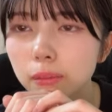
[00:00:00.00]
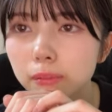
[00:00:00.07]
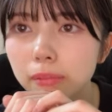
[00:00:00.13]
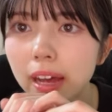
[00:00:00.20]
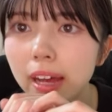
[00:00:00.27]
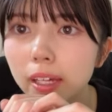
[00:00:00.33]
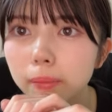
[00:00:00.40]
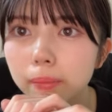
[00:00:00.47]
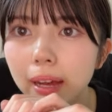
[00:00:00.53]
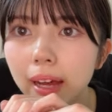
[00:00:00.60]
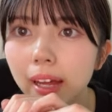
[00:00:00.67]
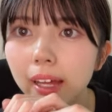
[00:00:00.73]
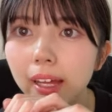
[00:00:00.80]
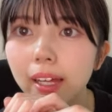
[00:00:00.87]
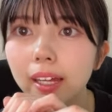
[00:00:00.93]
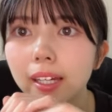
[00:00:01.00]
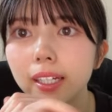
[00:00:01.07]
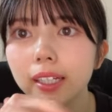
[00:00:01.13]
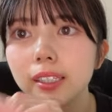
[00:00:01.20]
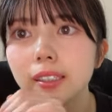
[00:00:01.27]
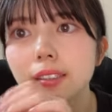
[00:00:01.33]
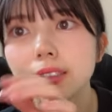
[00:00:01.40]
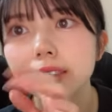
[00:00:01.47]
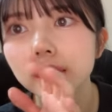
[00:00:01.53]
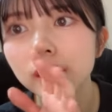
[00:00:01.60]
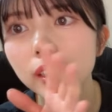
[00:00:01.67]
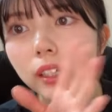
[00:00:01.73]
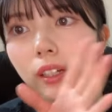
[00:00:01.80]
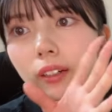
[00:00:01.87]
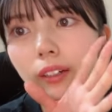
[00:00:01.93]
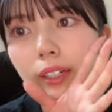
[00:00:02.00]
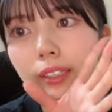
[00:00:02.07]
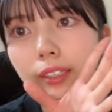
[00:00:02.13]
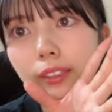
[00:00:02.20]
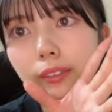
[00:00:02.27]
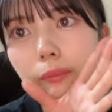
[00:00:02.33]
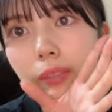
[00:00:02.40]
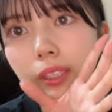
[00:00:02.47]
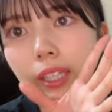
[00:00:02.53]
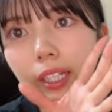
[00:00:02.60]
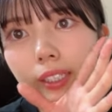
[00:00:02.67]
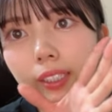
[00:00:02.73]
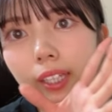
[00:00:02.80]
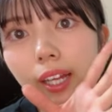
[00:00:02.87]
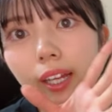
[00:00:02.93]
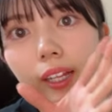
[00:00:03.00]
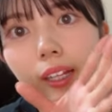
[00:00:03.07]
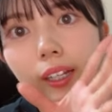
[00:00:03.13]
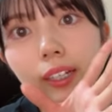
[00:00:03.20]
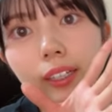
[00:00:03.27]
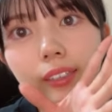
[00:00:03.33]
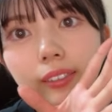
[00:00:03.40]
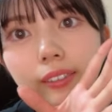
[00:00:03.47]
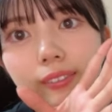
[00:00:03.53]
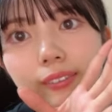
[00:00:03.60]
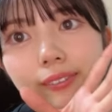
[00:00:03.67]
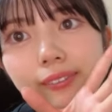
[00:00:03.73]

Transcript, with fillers: うバイバイおやすみなさい